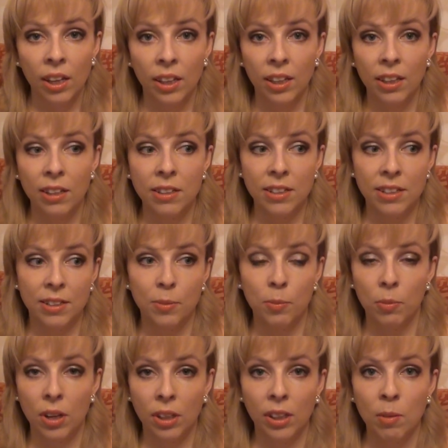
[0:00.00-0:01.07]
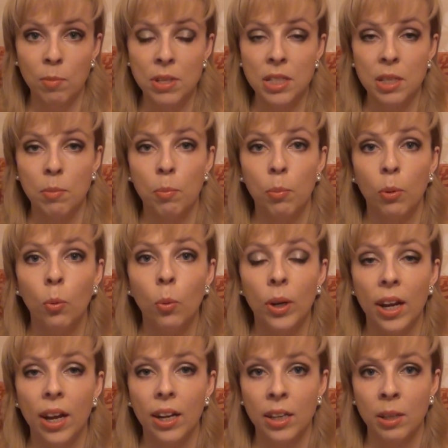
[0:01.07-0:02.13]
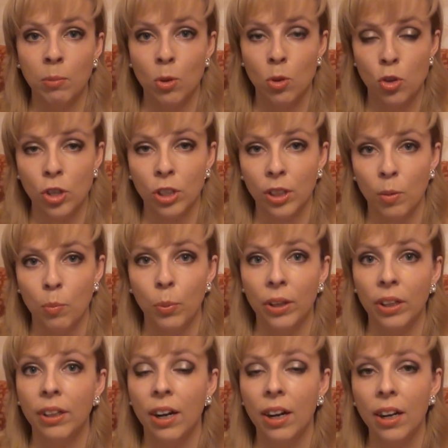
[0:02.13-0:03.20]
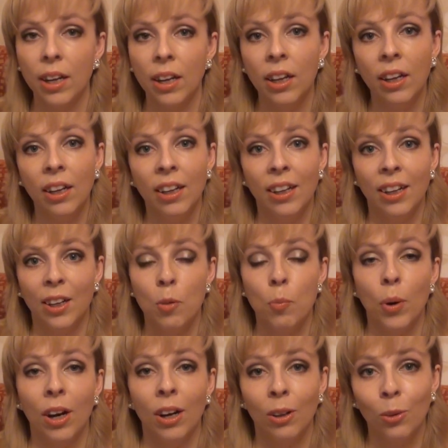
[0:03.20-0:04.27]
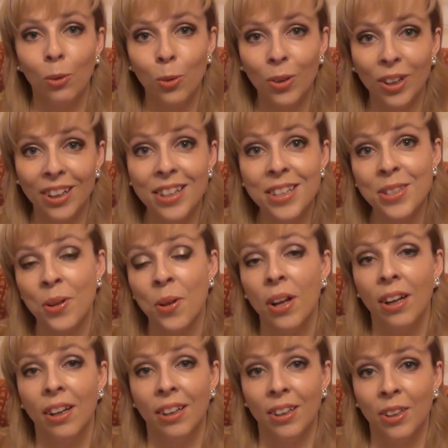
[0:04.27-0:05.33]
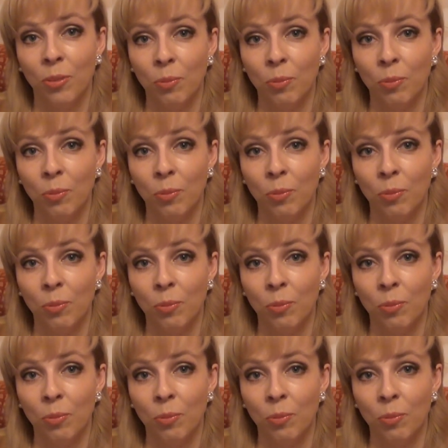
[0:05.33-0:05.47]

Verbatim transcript: и э, когда мы с ним погуляли, немножечко там поиграли, э, погукались, э,